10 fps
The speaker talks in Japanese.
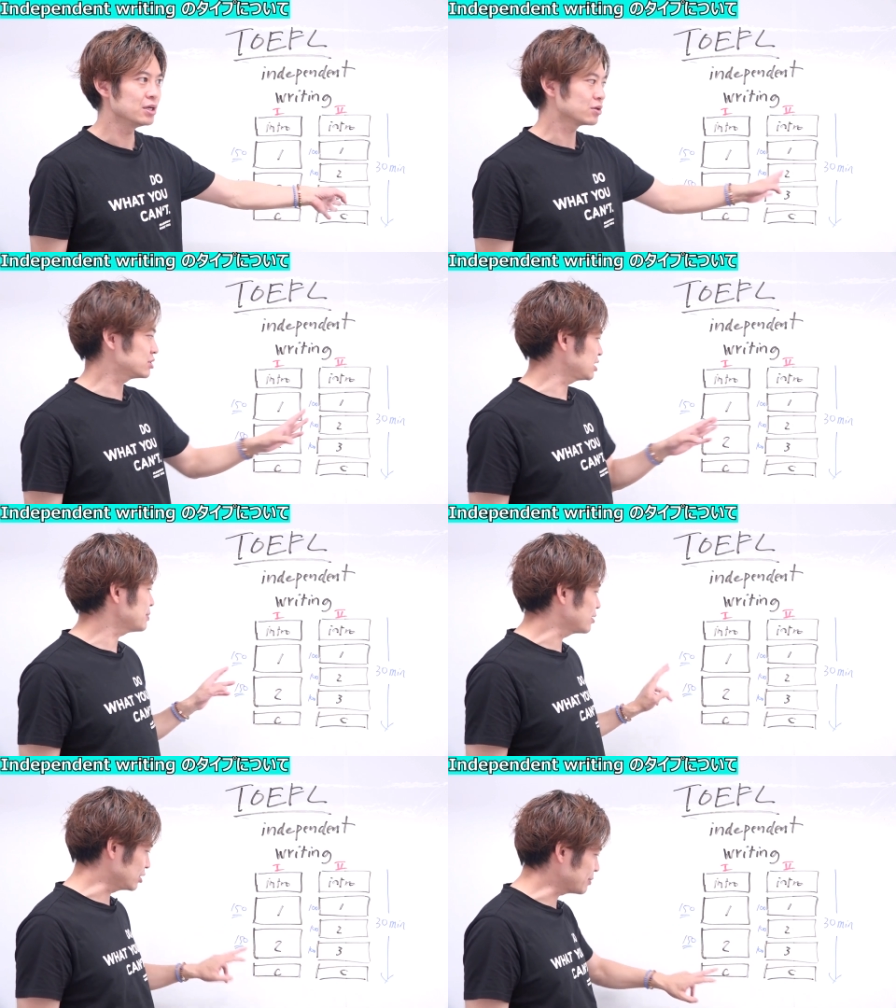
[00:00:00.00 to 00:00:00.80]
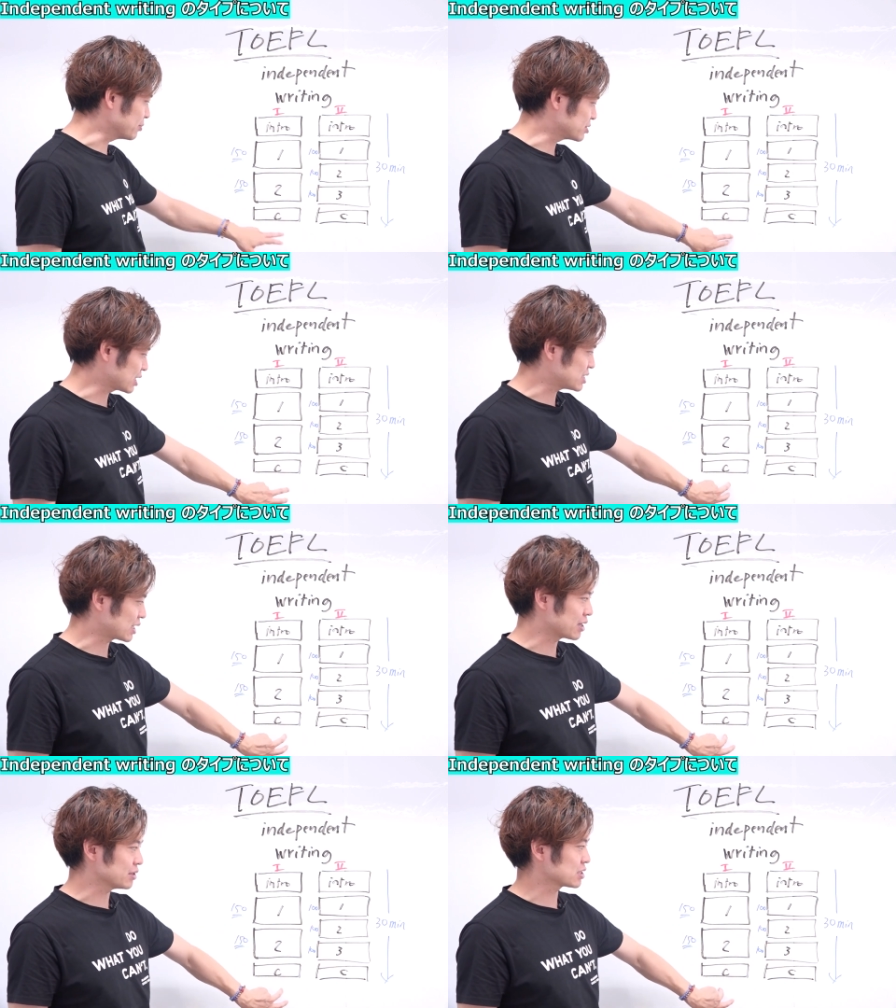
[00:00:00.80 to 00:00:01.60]
こっちは今の、今の難しさ
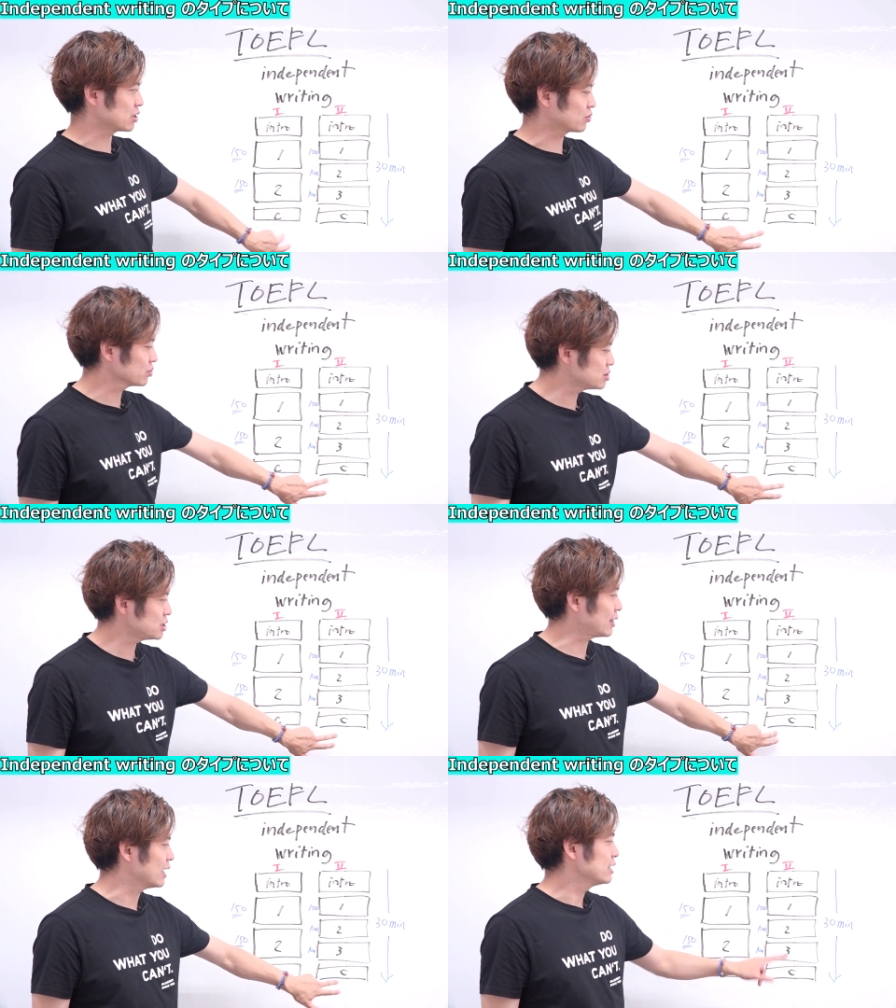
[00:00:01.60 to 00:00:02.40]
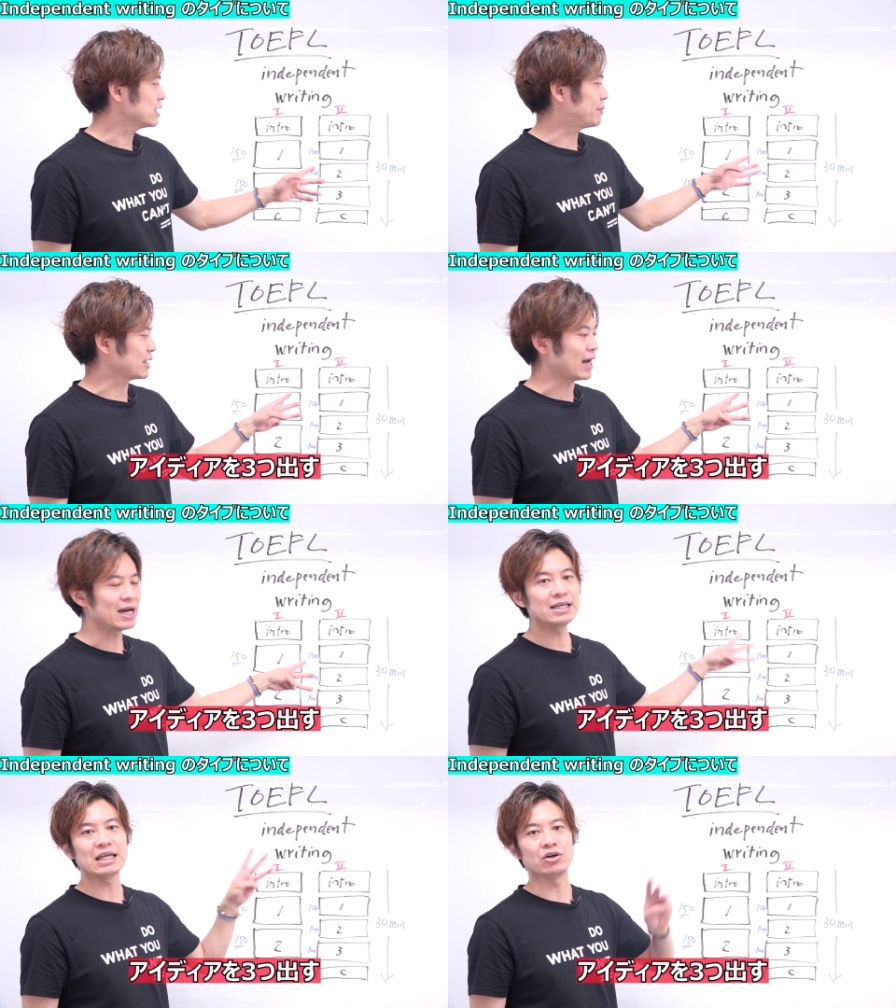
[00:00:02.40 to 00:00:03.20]
があるんですけど、こっちはやっぱり
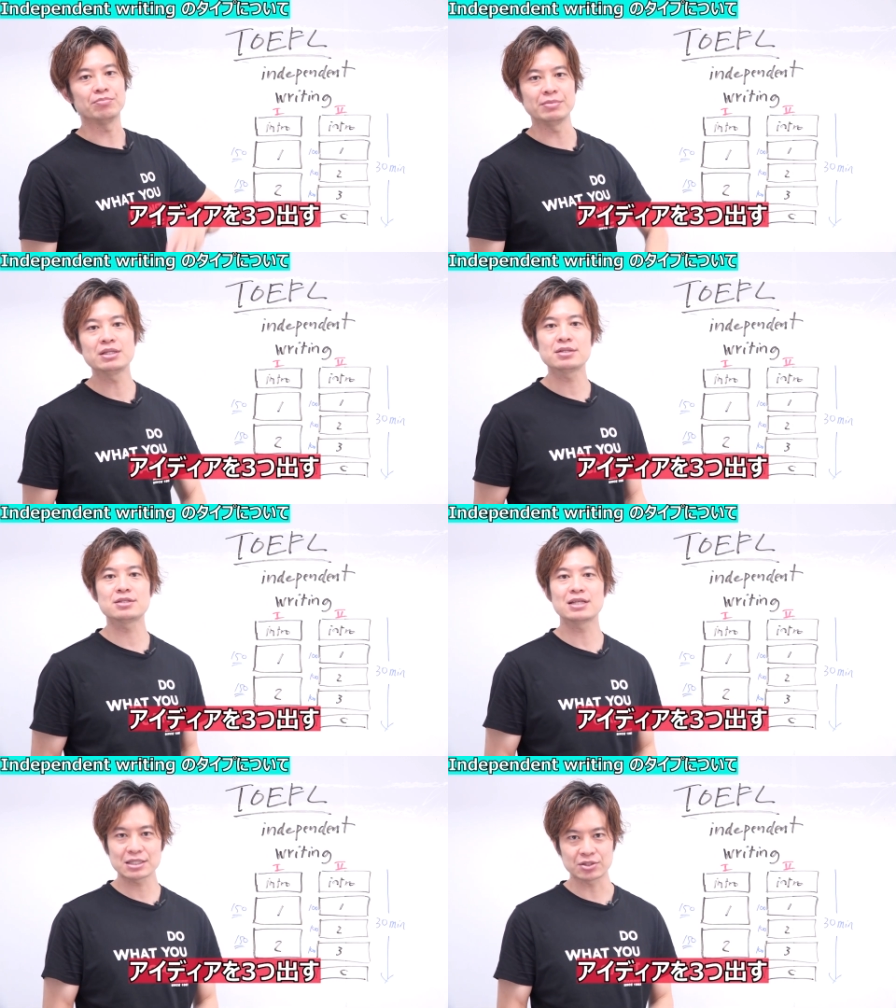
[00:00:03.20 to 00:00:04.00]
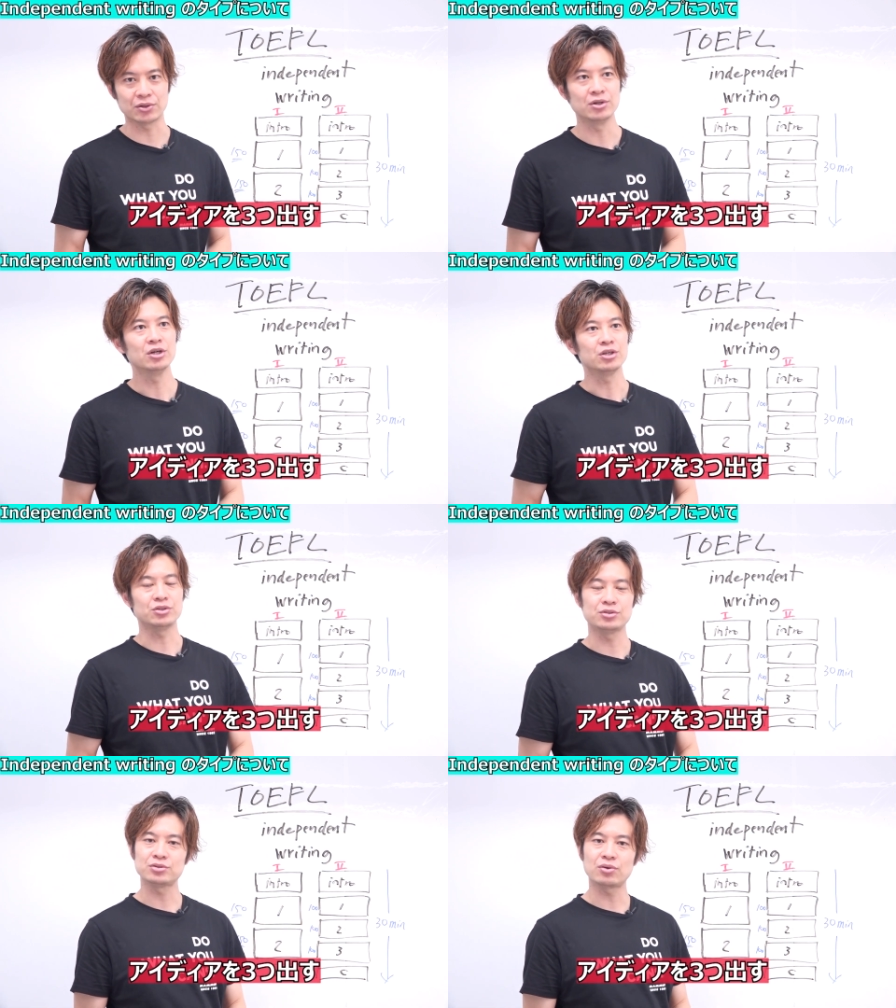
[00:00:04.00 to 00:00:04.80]
アイデアを3つ出すと
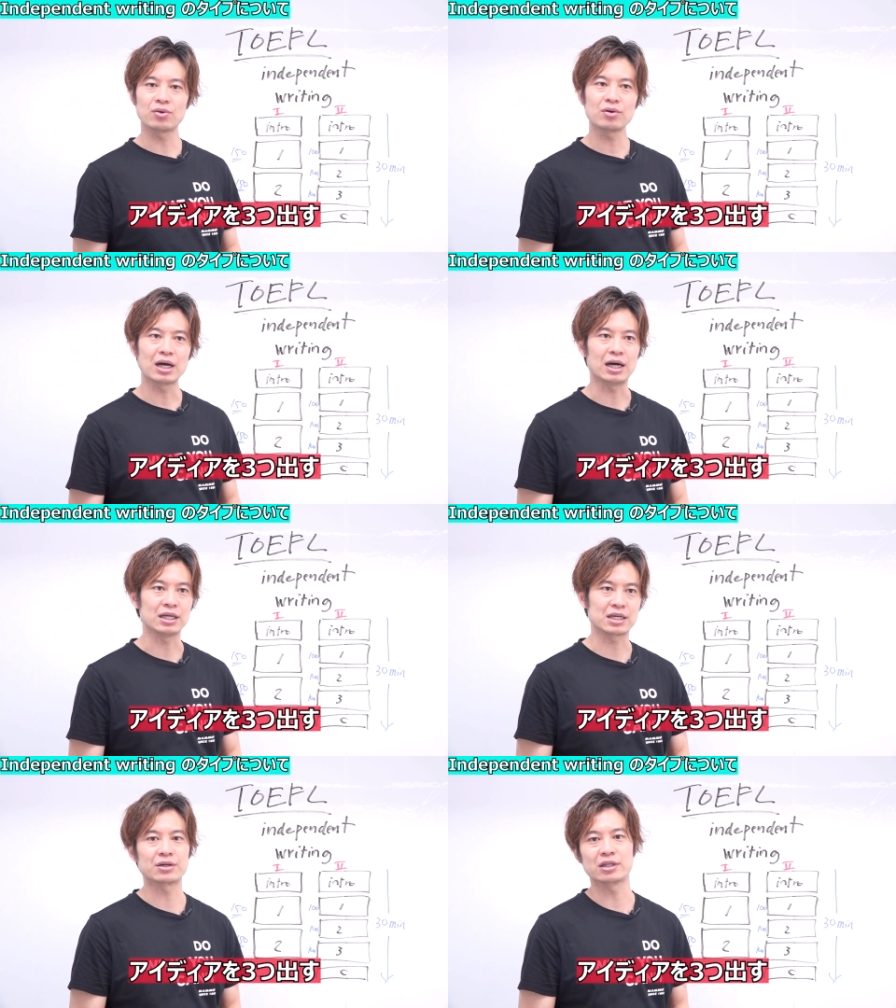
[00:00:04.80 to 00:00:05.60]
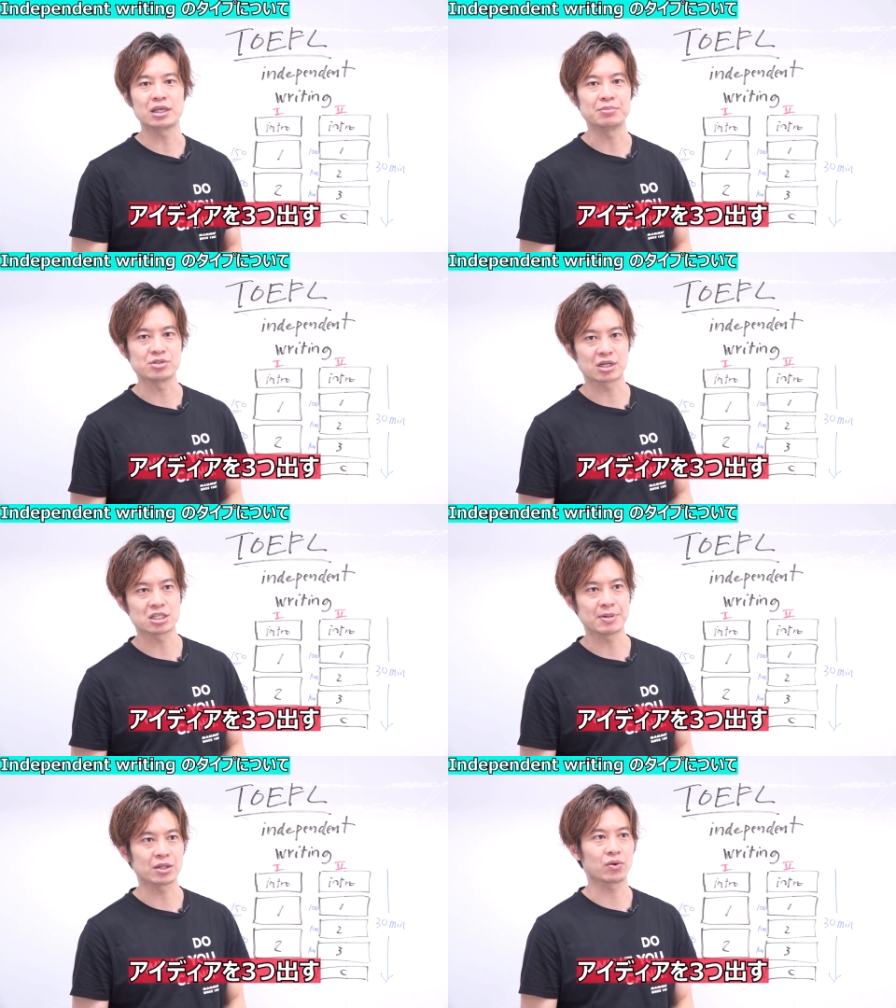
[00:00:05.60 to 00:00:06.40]
いうところが比較的難
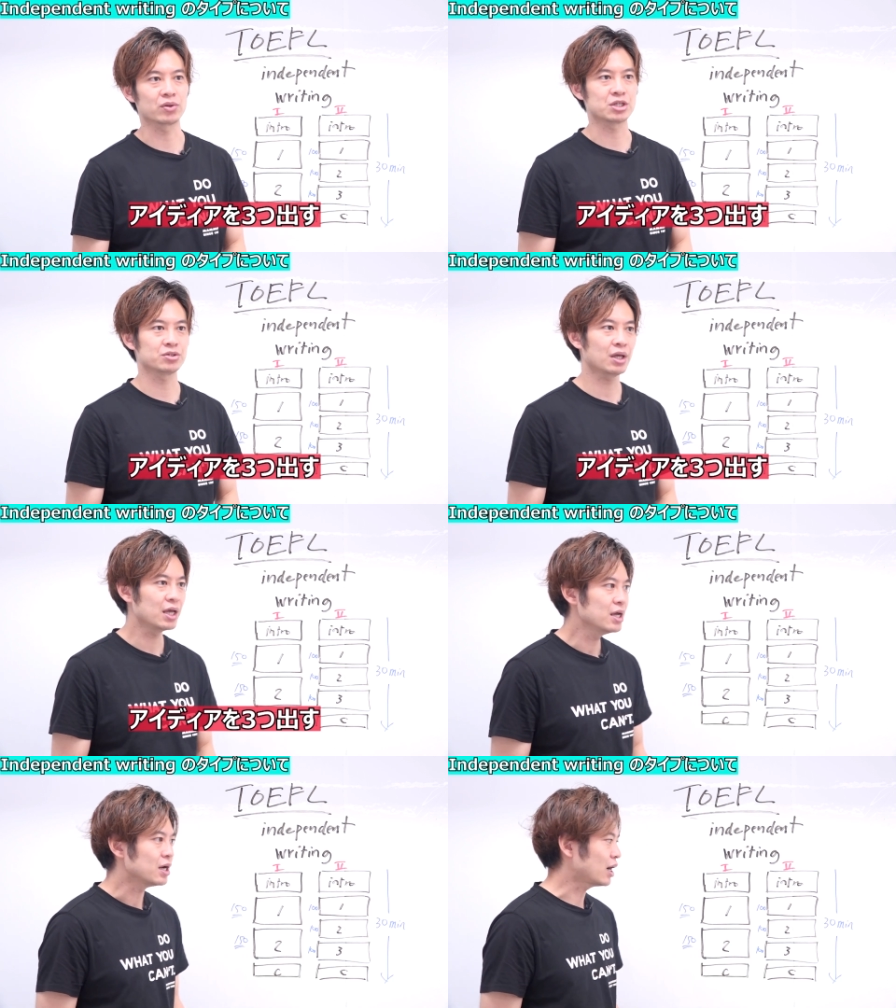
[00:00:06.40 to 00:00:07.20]
しめなところでしょうね。